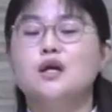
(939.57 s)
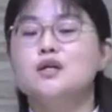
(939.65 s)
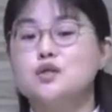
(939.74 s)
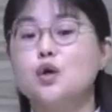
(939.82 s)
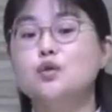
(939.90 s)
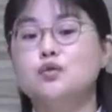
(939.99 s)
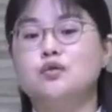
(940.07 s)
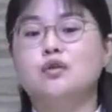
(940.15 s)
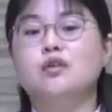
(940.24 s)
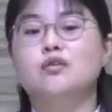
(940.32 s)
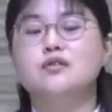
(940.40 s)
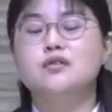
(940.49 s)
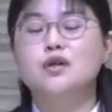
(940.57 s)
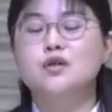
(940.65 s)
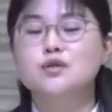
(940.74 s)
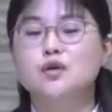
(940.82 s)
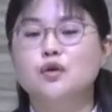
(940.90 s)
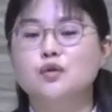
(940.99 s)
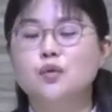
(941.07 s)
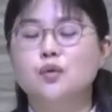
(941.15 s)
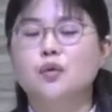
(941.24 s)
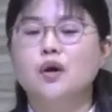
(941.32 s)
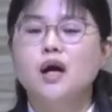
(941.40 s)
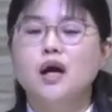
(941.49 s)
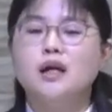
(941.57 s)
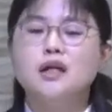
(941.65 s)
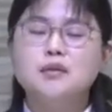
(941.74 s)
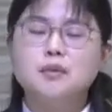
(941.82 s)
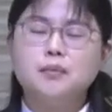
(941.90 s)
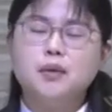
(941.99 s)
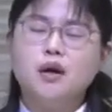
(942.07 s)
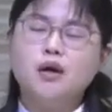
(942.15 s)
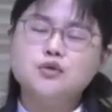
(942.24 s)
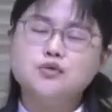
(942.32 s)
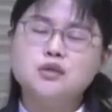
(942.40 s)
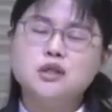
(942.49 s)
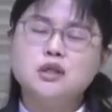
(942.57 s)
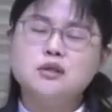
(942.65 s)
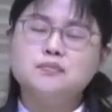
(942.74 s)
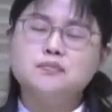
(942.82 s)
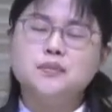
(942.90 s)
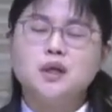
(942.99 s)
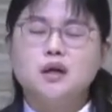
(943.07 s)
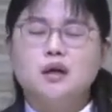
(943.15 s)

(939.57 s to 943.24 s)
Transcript: 저희도 그렇거든요. 저희도 하나님 앞에 아 주님